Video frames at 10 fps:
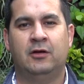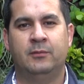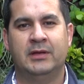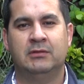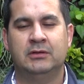
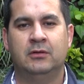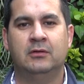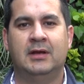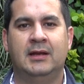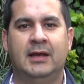recomiendo a todos
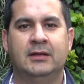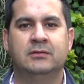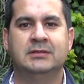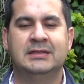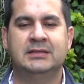los
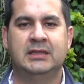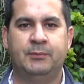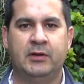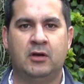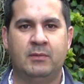ganaderos este
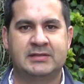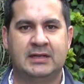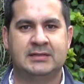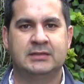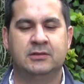tipo de
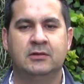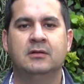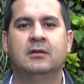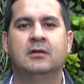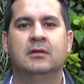
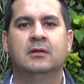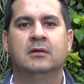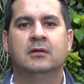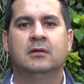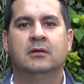comercialización,
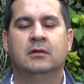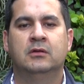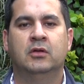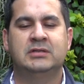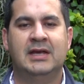
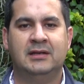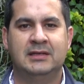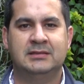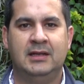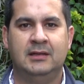no se
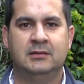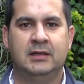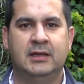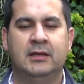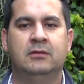arriesga
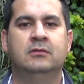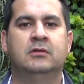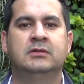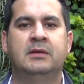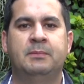dinero,
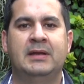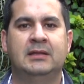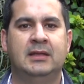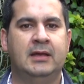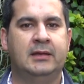no se
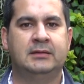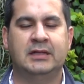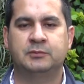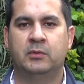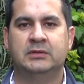pierde
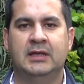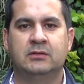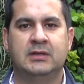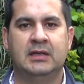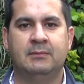transporte de
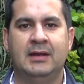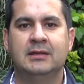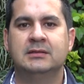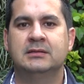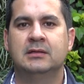los
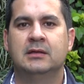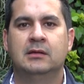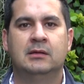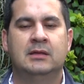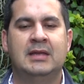animales
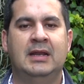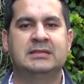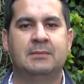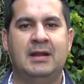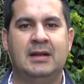y a
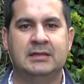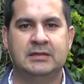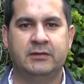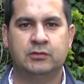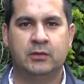la semana
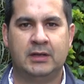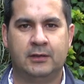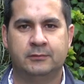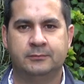reciben su dinero.